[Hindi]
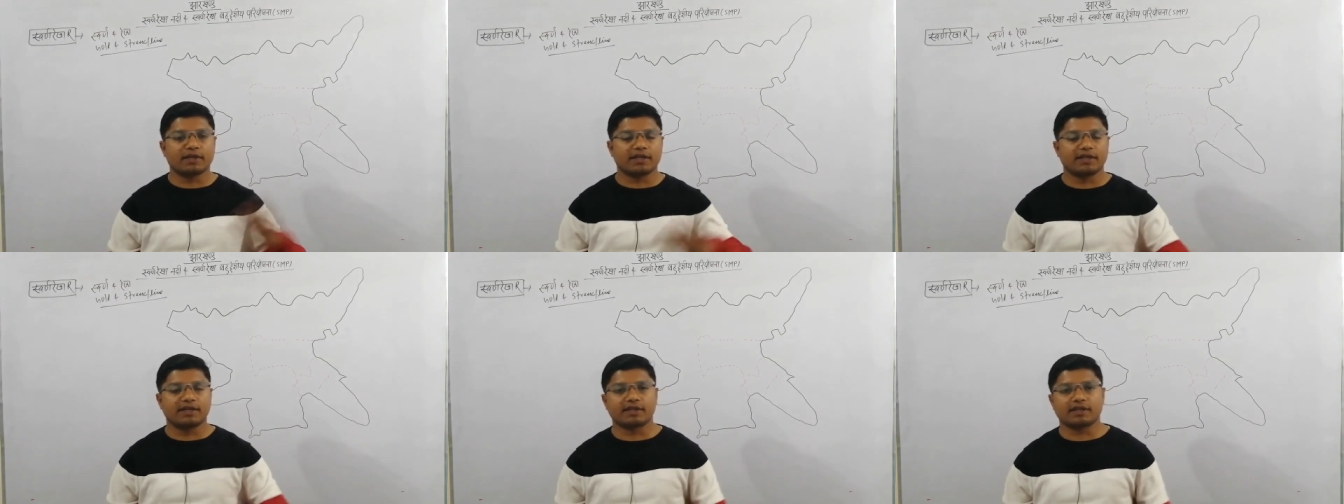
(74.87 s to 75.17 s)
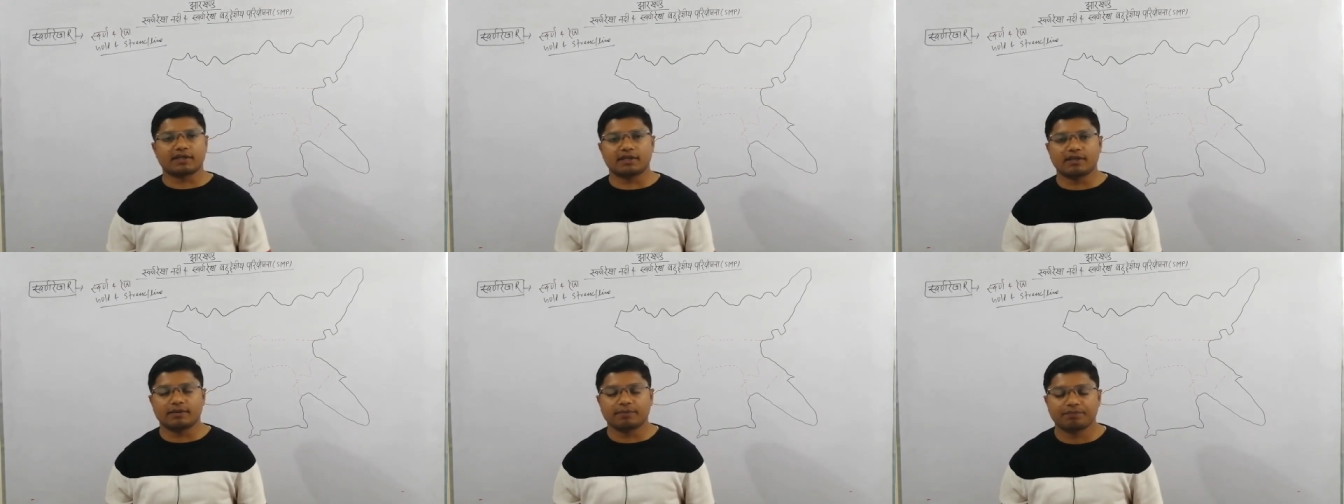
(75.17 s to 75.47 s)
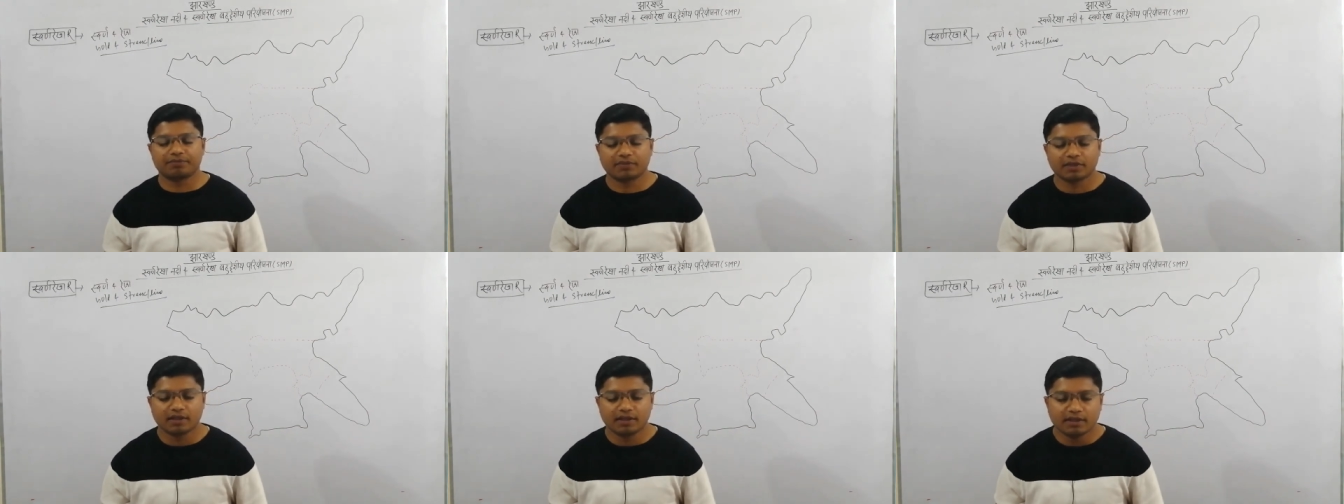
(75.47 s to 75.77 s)
स्वर्ण रेखा
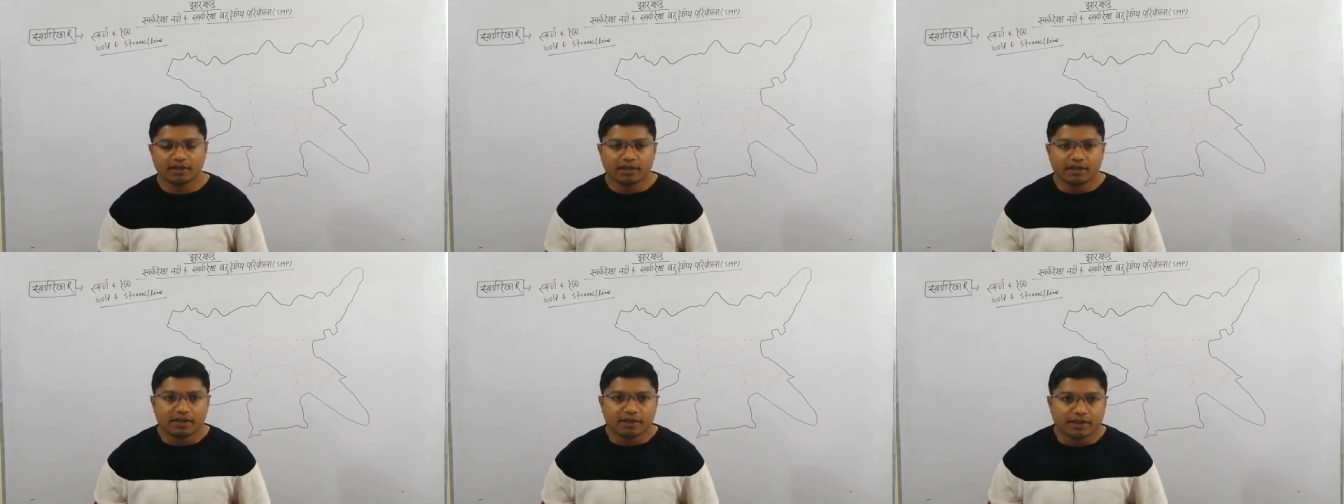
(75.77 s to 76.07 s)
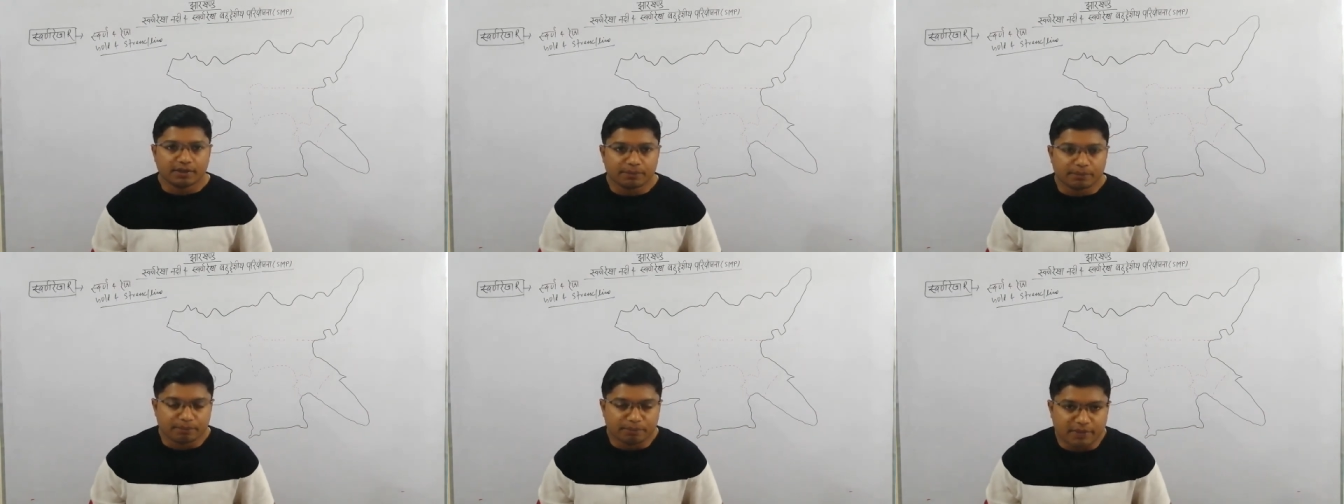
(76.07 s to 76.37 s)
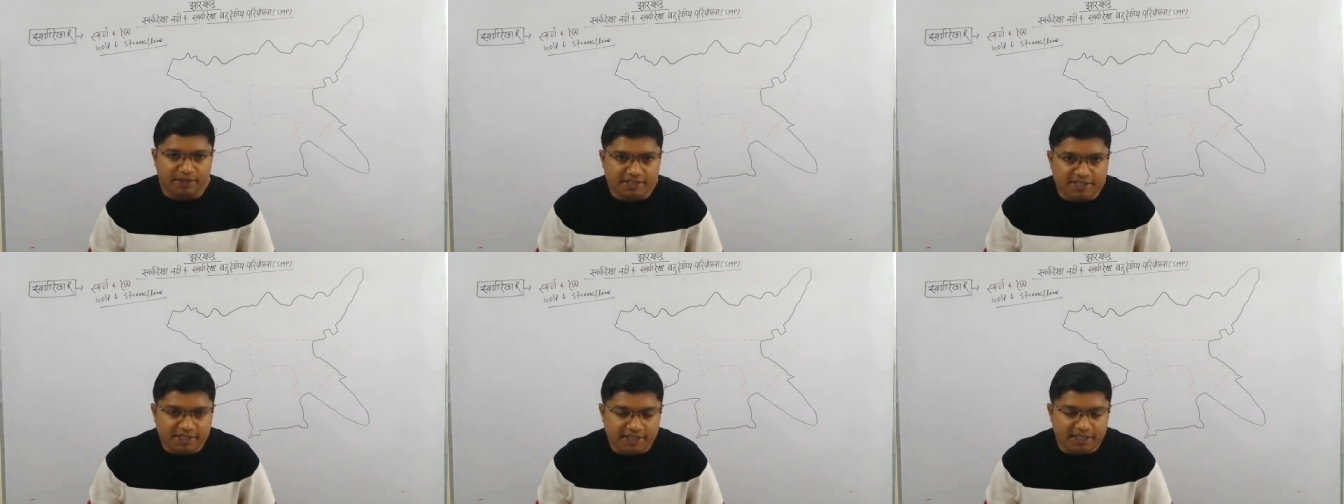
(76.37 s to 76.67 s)

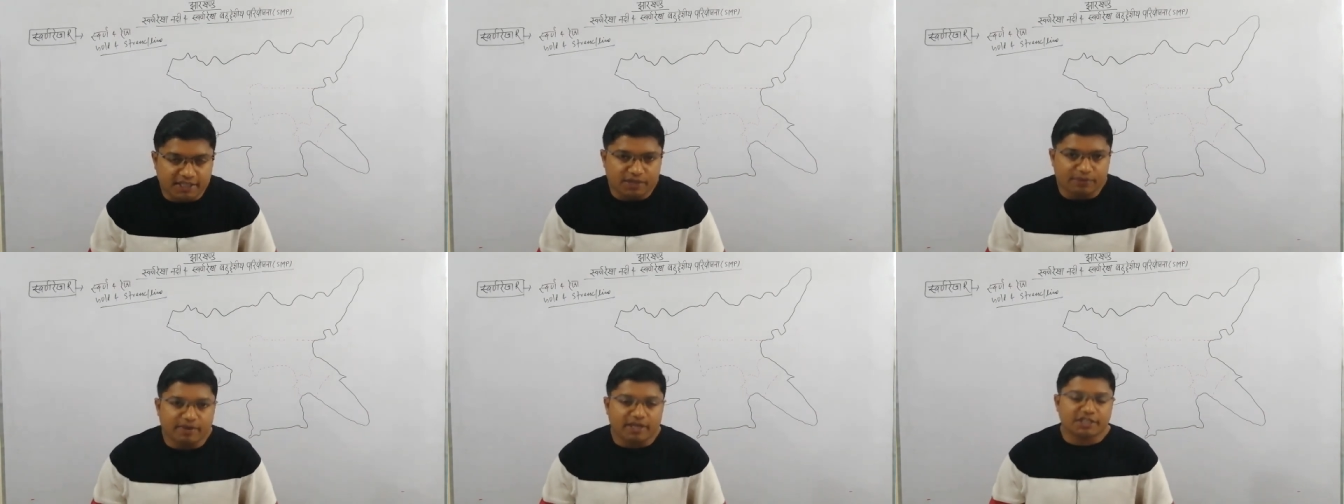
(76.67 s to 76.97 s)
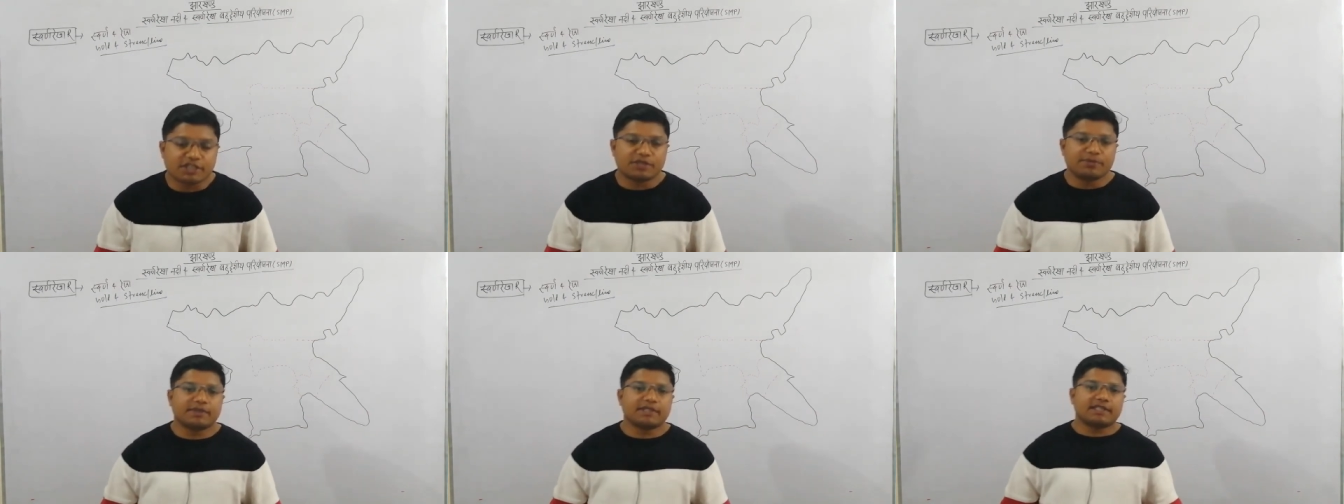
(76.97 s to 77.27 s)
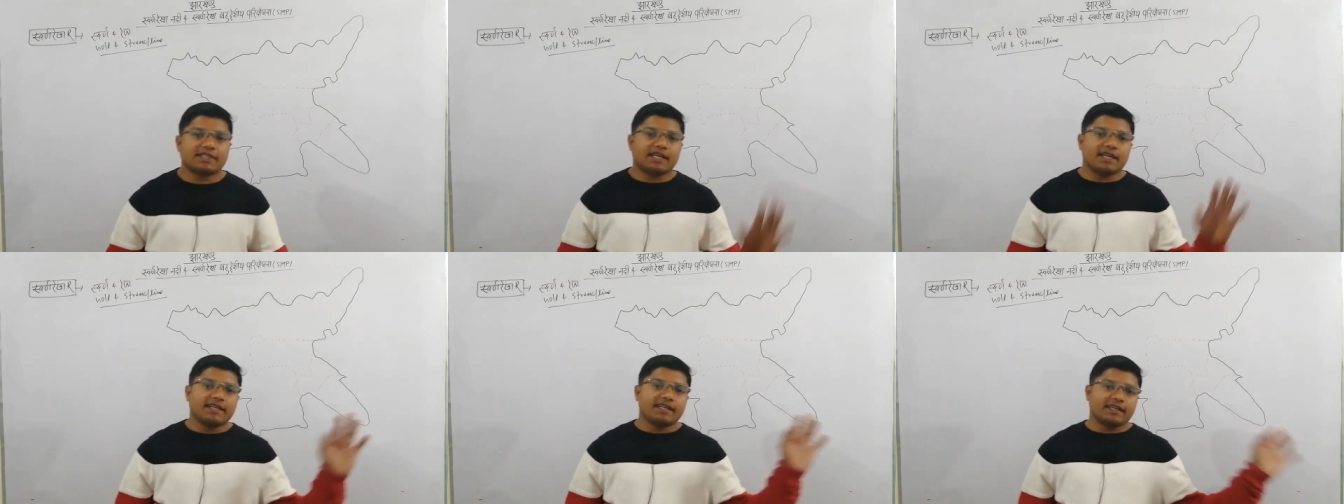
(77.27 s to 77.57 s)
बेसिकली
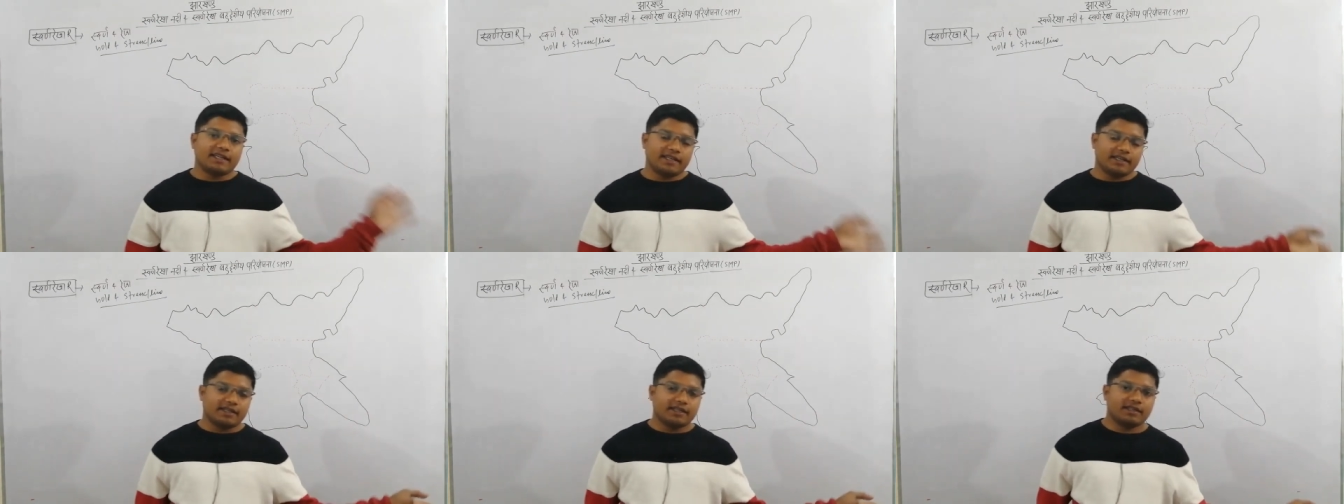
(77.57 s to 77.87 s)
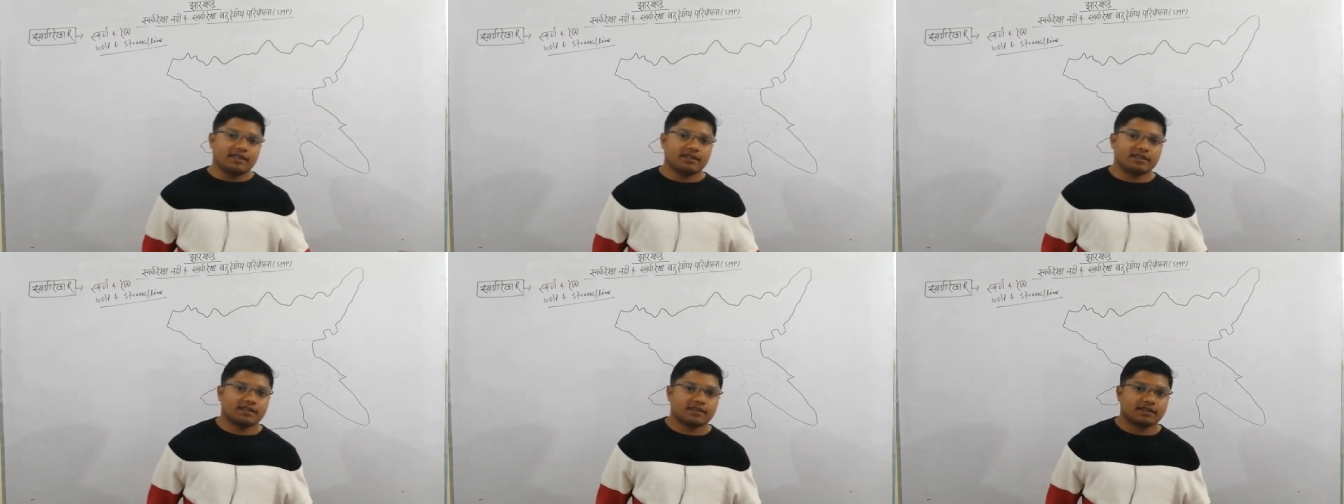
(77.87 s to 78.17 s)
वास्तविकता यह है